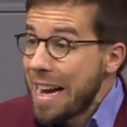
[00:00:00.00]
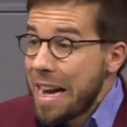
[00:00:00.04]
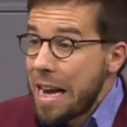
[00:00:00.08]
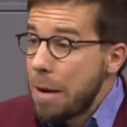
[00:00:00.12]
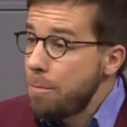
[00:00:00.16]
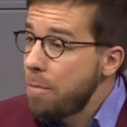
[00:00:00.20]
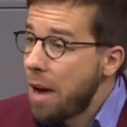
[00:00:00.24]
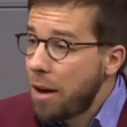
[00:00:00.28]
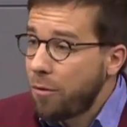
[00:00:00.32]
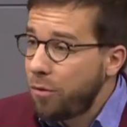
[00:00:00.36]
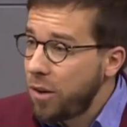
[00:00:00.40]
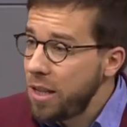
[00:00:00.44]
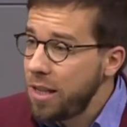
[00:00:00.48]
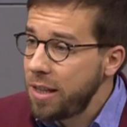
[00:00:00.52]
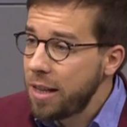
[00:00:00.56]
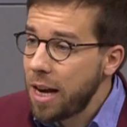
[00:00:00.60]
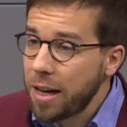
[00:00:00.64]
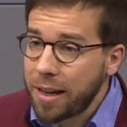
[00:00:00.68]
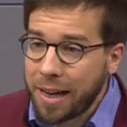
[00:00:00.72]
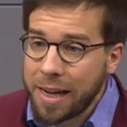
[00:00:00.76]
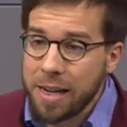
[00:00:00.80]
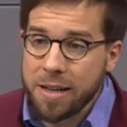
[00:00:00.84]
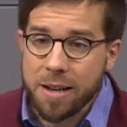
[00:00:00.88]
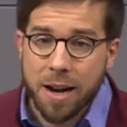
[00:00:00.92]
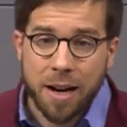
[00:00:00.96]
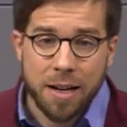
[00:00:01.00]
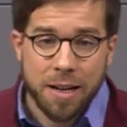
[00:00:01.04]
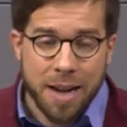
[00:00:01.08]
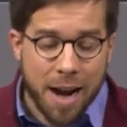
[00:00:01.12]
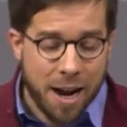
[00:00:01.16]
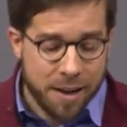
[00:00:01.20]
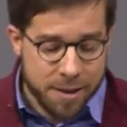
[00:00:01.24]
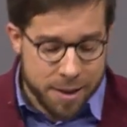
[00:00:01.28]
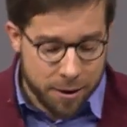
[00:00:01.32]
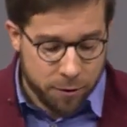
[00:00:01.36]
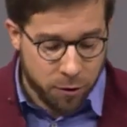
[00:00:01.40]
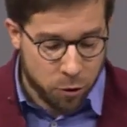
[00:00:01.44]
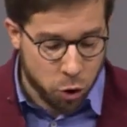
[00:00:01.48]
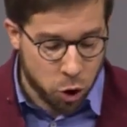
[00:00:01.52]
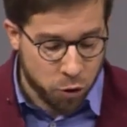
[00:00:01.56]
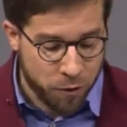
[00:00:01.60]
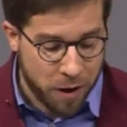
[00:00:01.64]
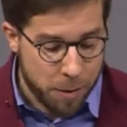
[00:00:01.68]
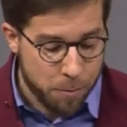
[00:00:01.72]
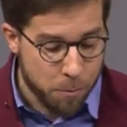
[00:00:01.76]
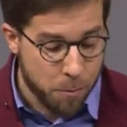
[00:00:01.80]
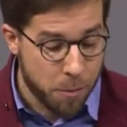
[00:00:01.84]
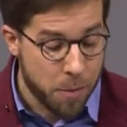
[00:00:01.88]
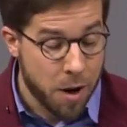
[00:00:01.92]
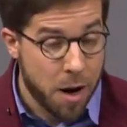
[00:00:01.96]
Immer weniger Kinder lernen jetzt
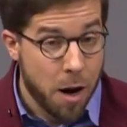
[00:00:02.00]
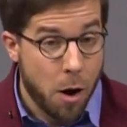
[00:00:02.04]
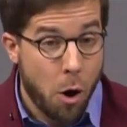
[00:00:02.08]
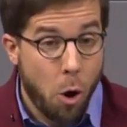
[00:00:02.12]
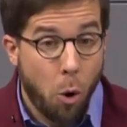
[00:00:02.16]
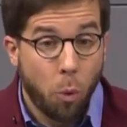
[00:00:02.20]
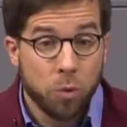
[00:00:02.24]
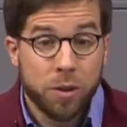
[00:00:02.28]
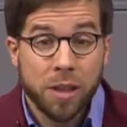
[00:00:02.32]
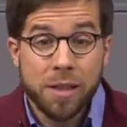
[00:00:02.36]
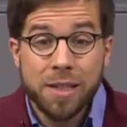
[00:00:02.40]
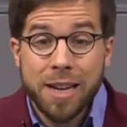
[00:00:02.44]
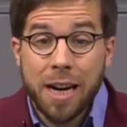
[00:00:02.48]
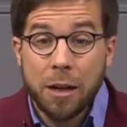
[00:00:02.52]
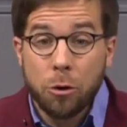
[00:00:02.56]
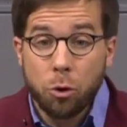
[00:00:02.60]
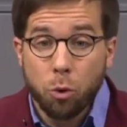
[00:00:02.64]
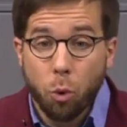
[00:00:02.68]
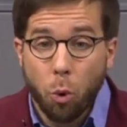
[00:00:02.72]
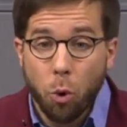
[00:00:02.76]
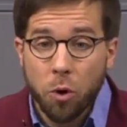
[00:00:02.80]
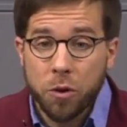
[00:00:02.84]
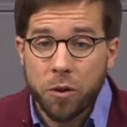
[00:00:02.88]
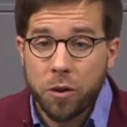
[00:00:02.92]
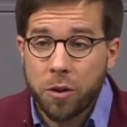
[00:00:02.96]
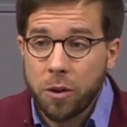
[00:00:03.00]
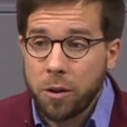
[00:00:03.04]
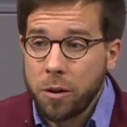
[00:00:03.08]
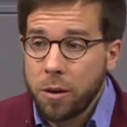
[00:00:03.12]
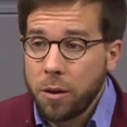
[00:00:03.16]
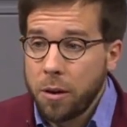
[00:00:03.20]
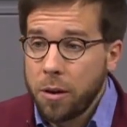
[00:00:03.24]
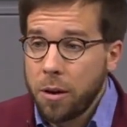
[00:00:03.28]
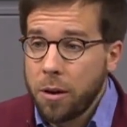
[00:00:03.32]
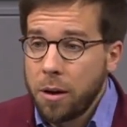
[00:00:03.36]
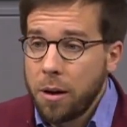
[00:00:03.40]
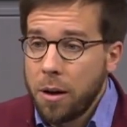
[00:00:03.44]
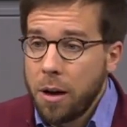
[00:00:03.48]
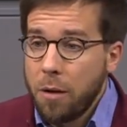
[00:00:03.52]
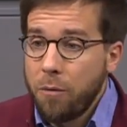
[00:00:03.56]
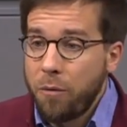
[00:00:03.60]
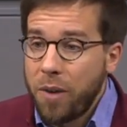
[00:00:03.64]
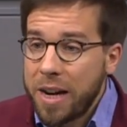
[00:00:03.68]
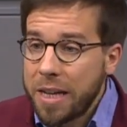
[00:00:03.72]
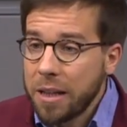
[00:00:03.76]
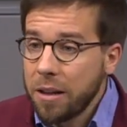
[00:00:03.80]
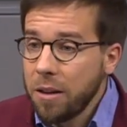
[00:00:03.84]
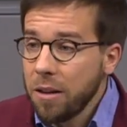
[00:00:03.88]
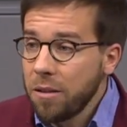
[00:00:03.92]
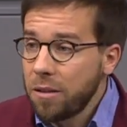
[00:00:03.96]
schwimmen. Und in der Not
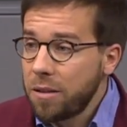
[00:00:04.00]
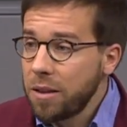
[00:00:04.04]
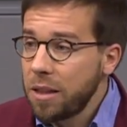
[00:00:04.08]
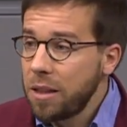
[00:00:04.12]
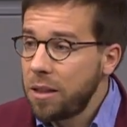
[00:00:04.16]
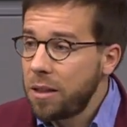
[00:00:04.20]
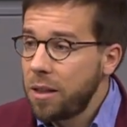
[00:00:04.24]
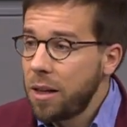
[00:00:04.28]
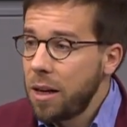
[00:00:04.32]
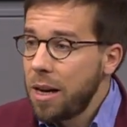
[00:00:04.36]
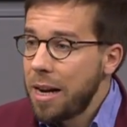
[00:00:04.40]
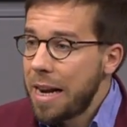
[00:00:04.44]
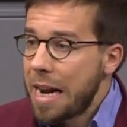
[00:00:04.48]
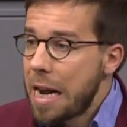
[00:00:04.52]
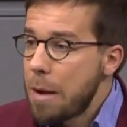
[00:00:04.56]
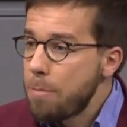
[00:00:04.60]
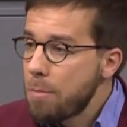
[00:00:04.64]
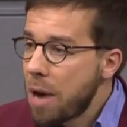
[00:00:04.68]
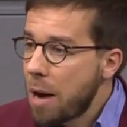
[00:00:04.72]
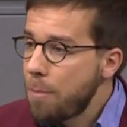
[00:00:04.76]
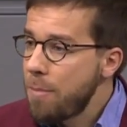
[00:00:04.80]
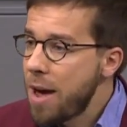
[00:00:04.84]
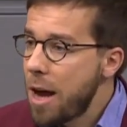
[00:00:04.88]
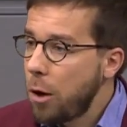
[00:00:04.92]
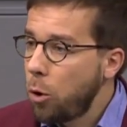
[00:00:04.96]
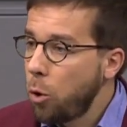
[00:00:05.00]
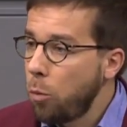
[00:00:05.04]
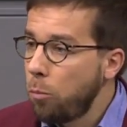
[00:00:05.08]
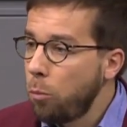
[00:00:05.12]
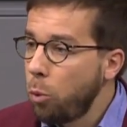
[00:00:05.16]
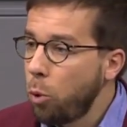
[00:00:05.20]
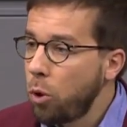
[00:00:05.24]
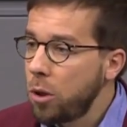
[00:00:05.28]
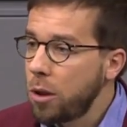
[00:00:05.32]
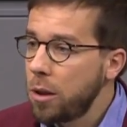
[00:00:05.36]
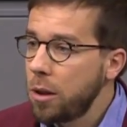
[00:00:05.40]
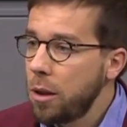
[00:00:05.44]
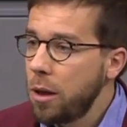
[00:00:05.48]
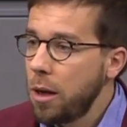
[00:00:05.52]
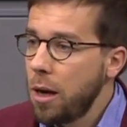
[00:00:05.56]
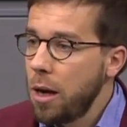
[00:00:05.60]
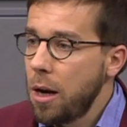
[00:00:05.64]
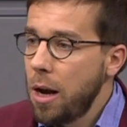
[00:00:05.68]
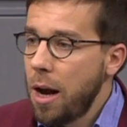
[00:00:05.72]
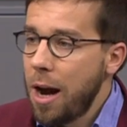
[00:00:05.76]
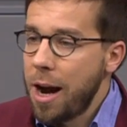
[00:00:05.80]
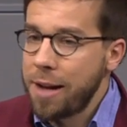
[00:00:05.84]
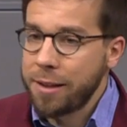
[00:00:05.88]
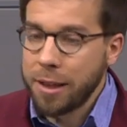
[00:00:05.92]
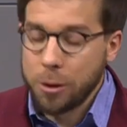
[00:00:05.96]
wenden sich immer mehr Kommunen
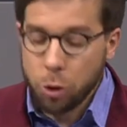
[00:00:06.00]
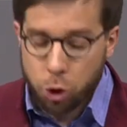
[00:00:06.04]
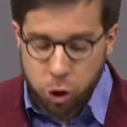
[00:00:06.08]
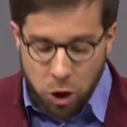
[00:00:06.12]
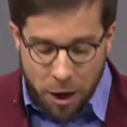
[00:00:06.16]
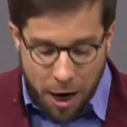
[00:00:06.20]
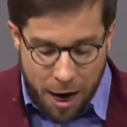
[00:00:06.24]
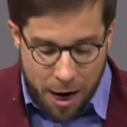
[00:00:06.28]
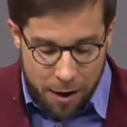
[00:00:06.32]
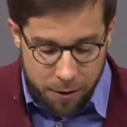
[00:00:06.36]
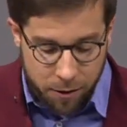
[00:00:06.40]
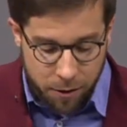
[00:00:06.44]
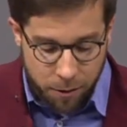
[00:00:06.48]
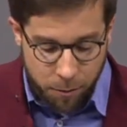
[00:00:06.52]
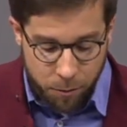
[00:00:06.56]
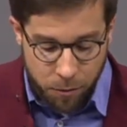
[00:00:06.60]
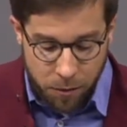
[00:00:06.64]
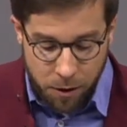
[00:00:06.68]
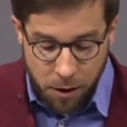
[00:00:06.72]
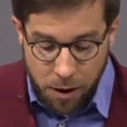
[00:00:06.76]
an den Staat.